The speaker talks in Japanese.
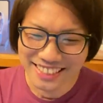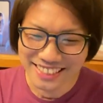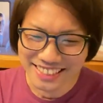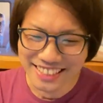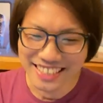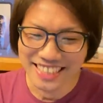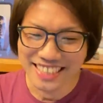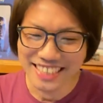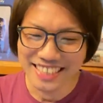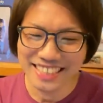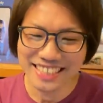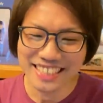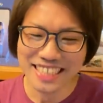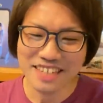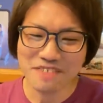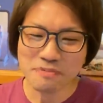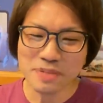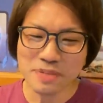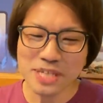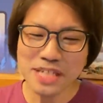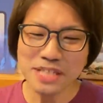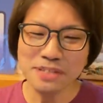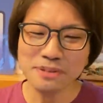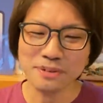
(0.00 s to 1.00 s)
ね、で、
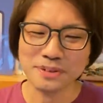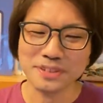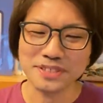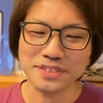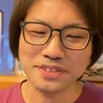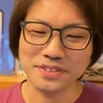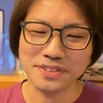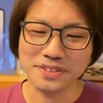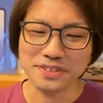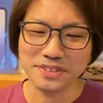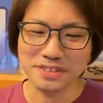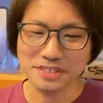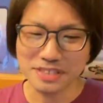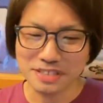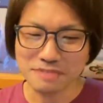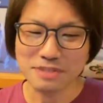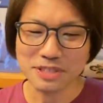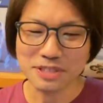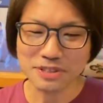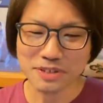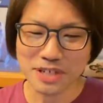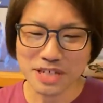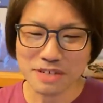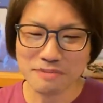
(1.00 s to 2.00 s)
ビートルズ、
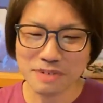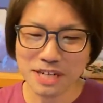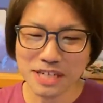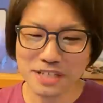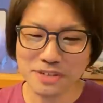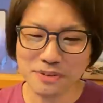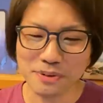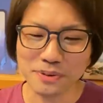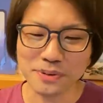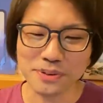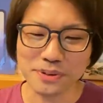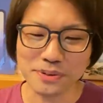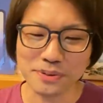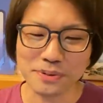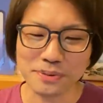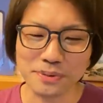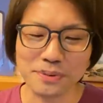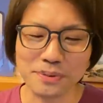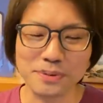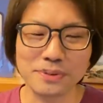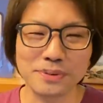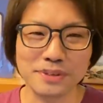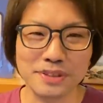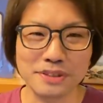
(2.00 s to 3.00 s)
美空ひばり論っていうと
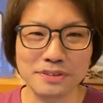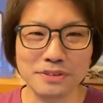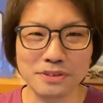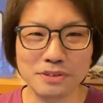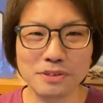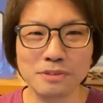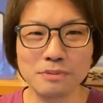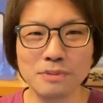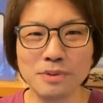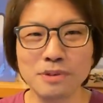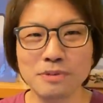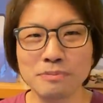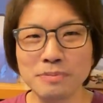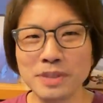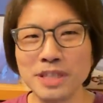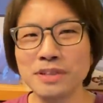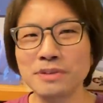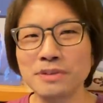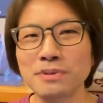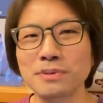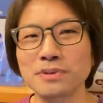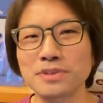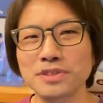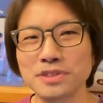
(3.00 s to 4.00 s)
ころで言うと、僕
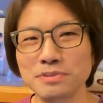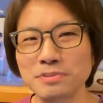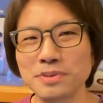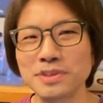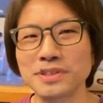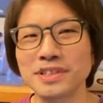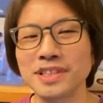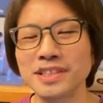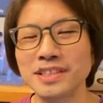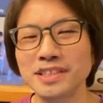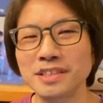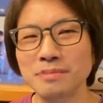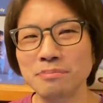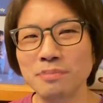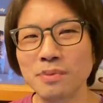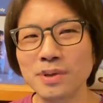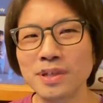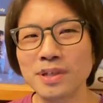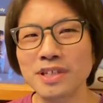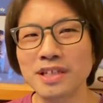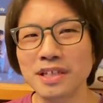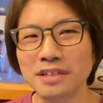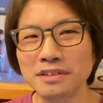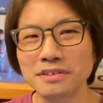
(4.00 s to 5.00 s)
ビートルズも全然漏
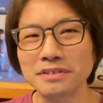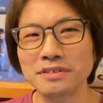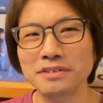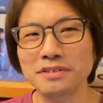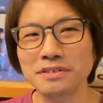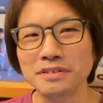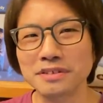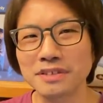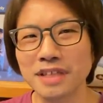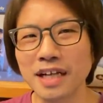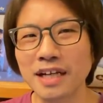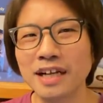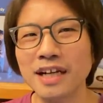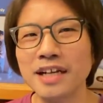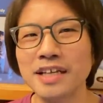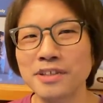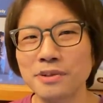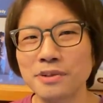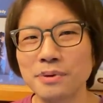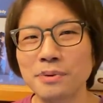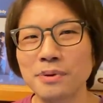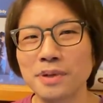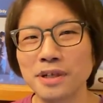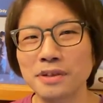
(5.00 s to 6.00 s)
れなく高い
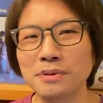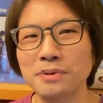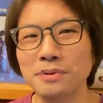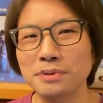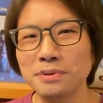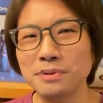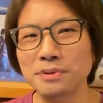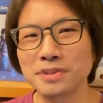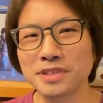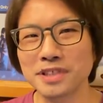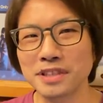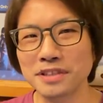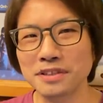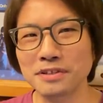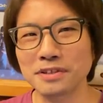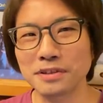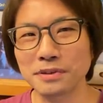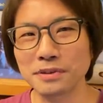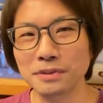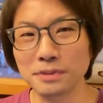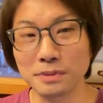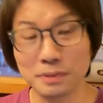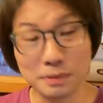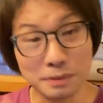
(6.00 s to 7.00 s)
評価というふうにおっしゃってる
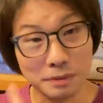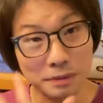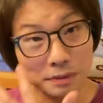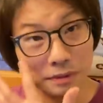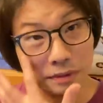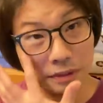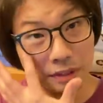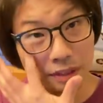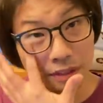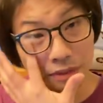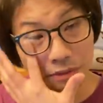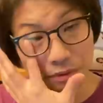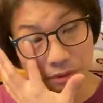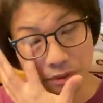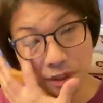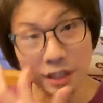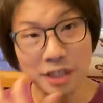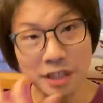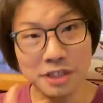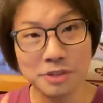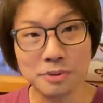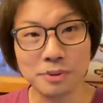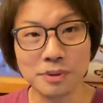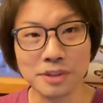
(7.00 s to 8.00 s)
けど、あの
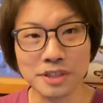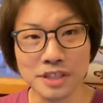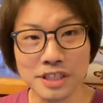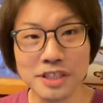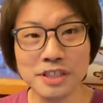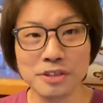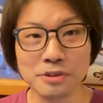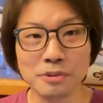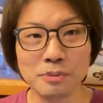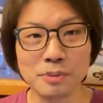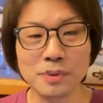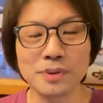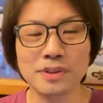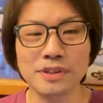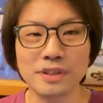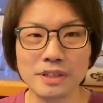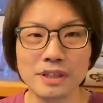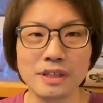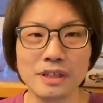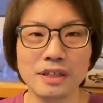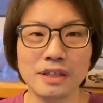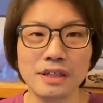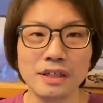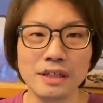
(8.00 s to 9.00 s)
高い評価でいいと思って
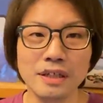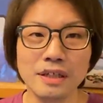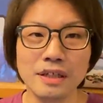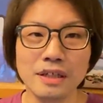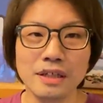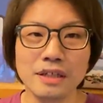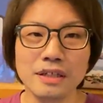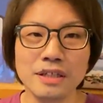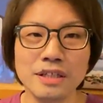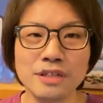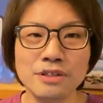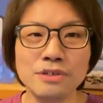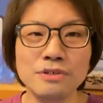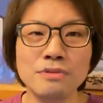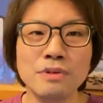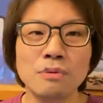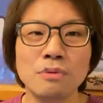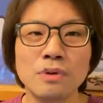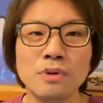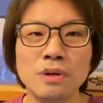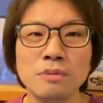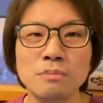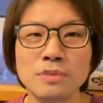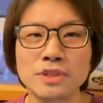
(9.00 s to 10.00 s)
て、理由は
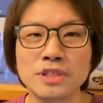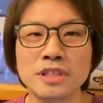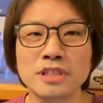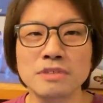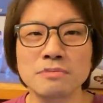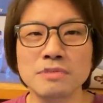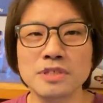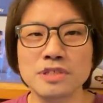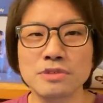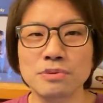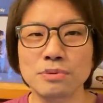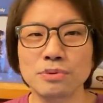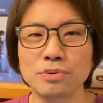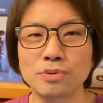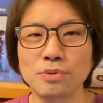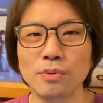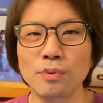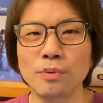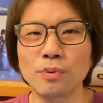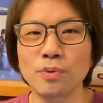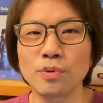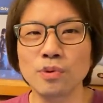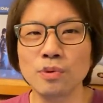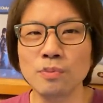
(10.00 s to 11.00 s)
これも説明しておく
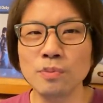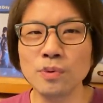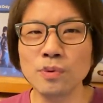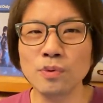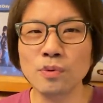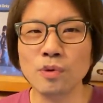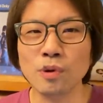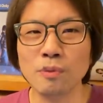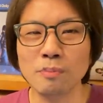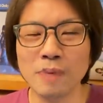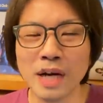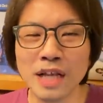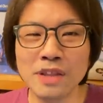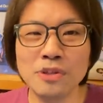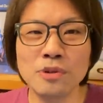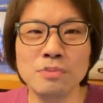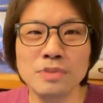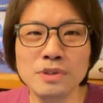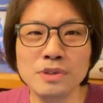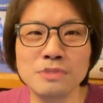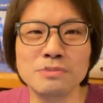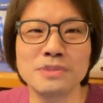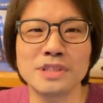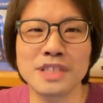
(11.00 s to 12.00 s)
と、子供の頃
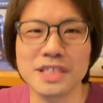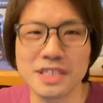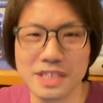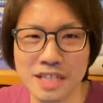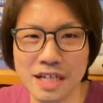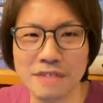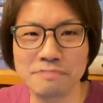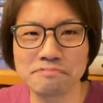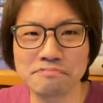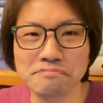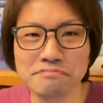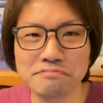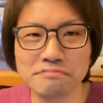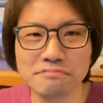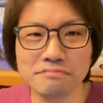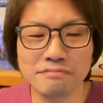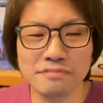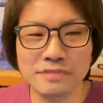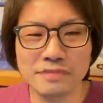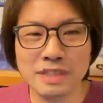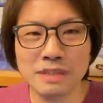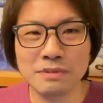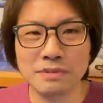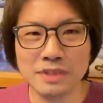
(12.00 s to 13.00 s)
バンドブームでした。
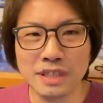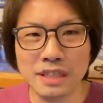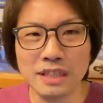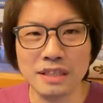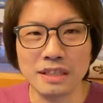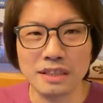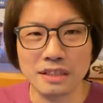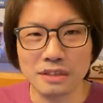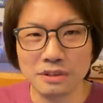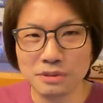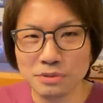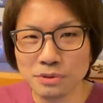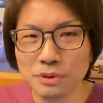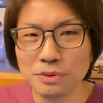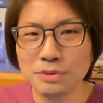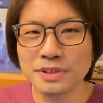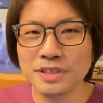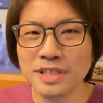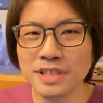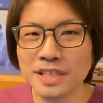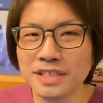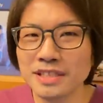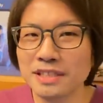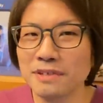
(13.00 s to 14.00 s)
なので、そういう
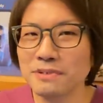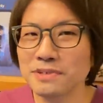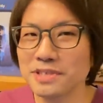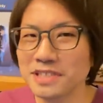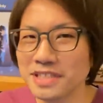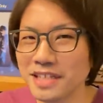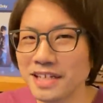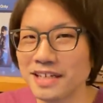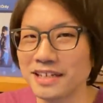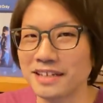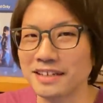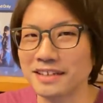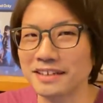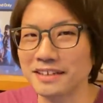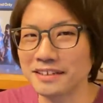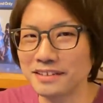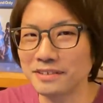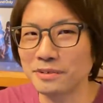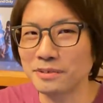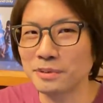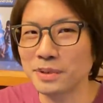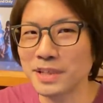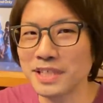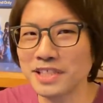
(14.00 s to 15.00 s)
正座をして、
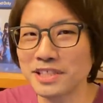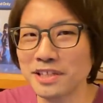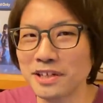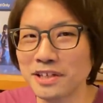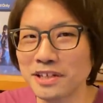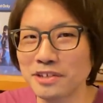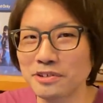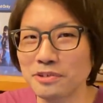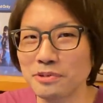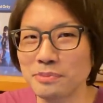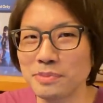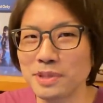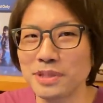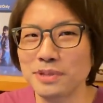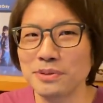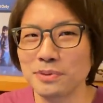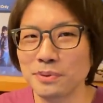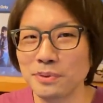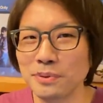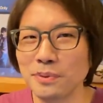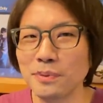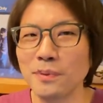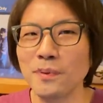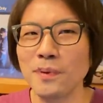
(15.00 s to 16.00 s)
お姉さん方を見る
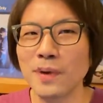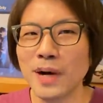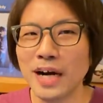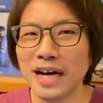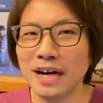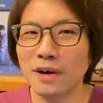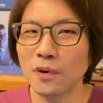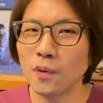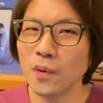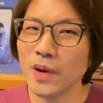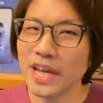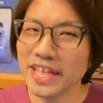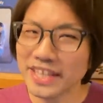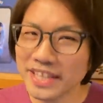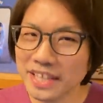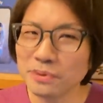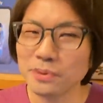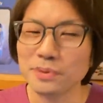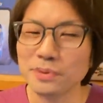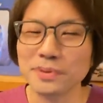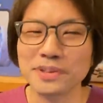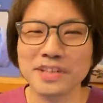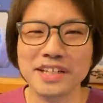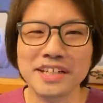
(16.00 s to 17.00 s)
のを終えて
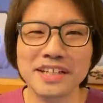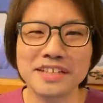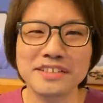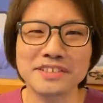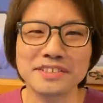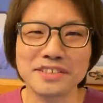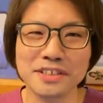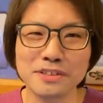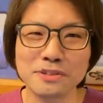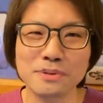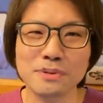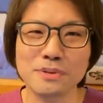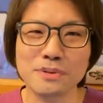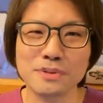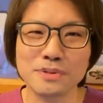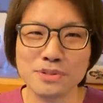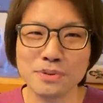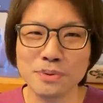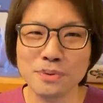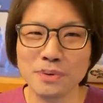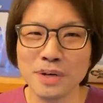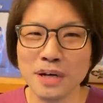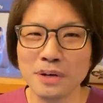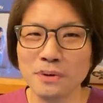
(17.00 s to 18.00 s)
と言ったら変ですけど、
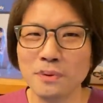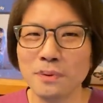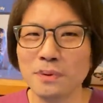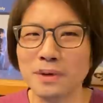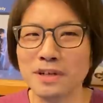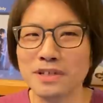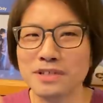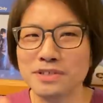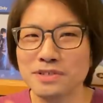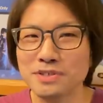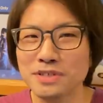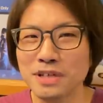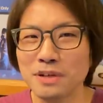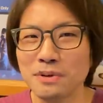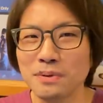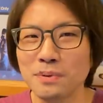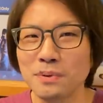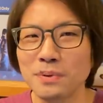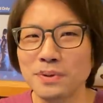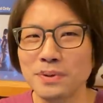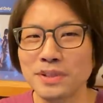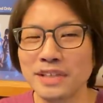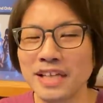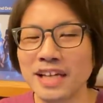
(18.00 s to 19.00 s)
小学校から中学
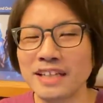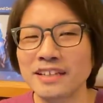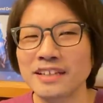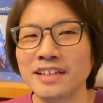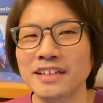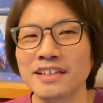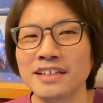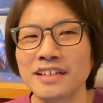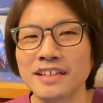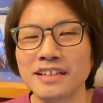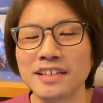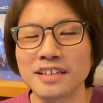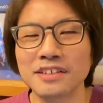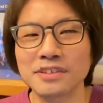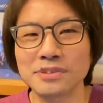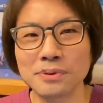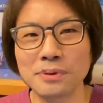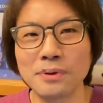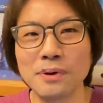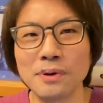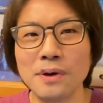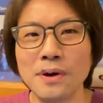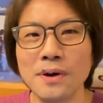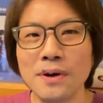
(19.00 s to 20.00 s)
校なんかに上がる
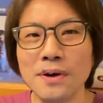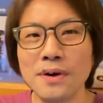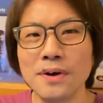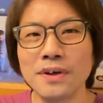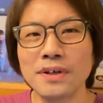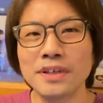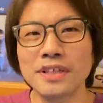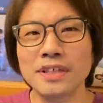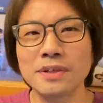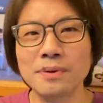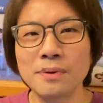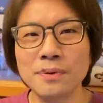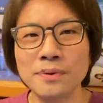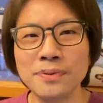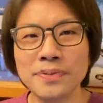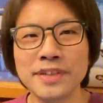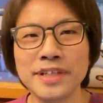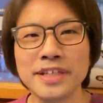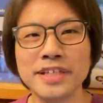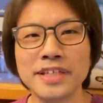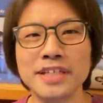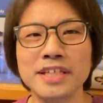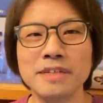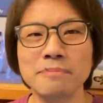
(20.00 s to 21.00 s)
と基本
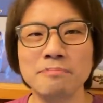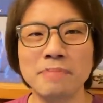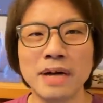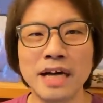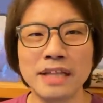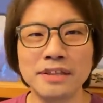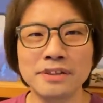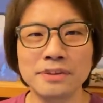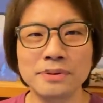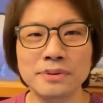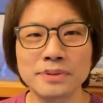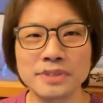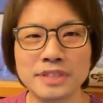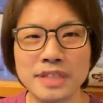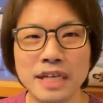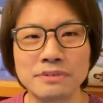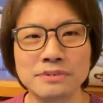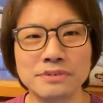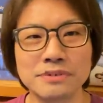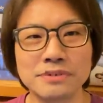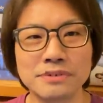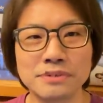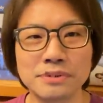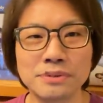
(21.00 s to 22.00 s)
的に
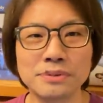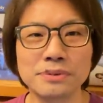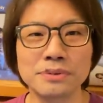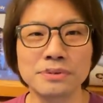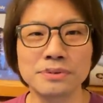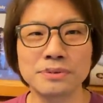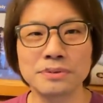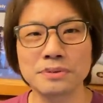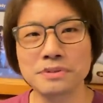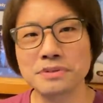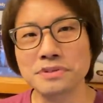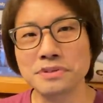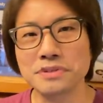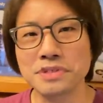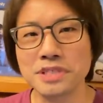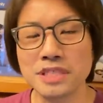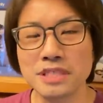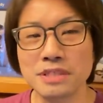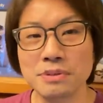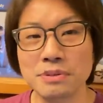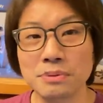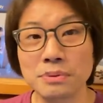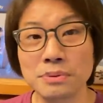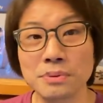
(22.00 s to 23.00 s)
バンドサウンドというのを中
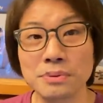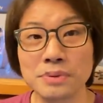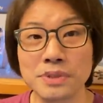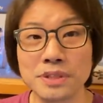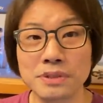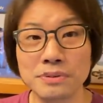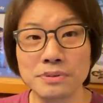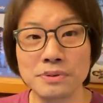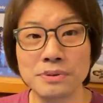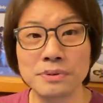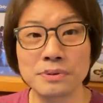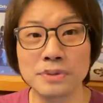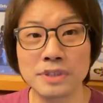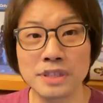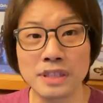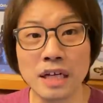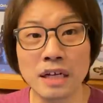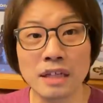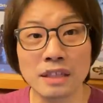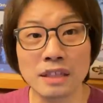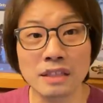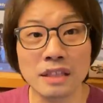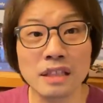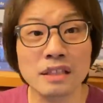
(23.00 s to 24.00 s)
心に音を聞くように
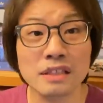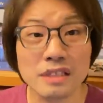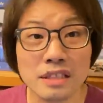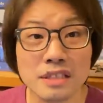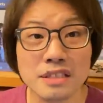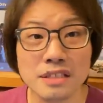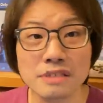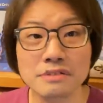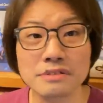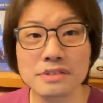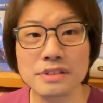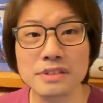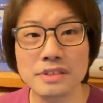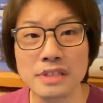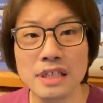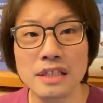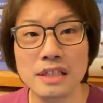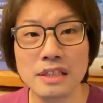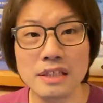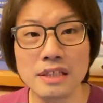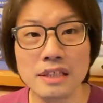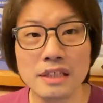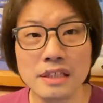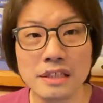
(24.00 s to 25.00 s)
なんかなってきちゃうんですね。
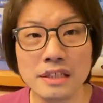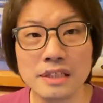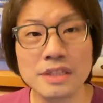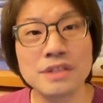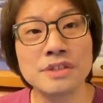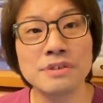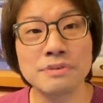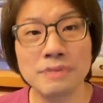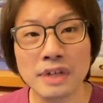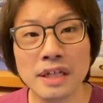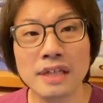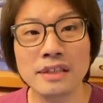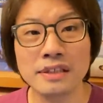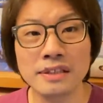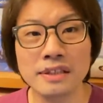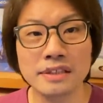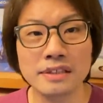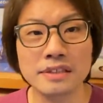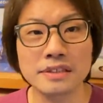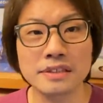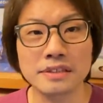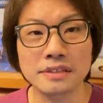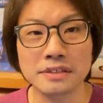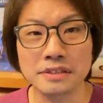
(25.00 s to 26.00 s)
理由は簡
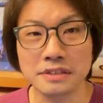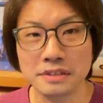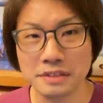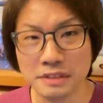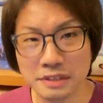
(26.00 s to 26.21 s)
単です。